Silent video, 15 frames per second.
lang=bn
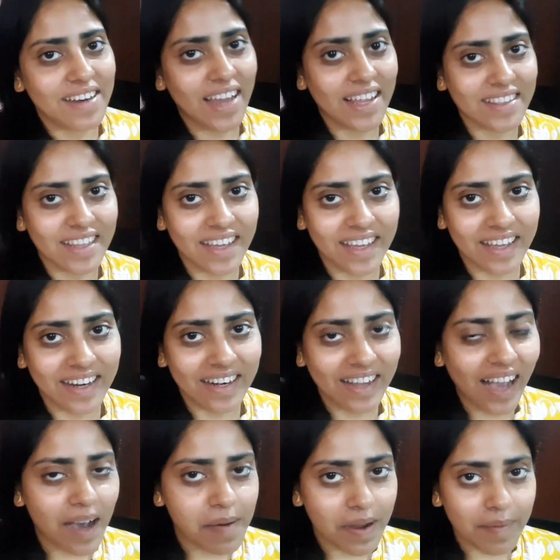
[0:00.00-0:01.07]
রাতের
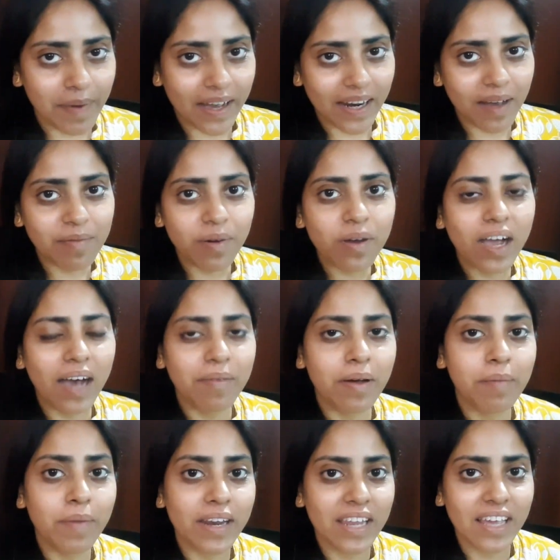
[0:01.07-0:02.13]
খাবার বানাবো
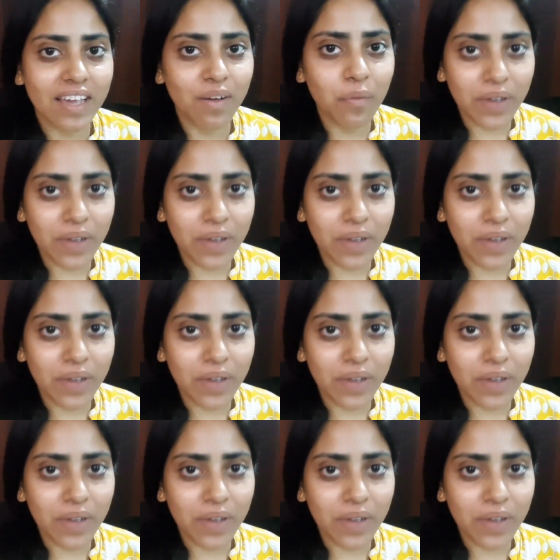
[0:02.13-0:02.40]
খাবার মানে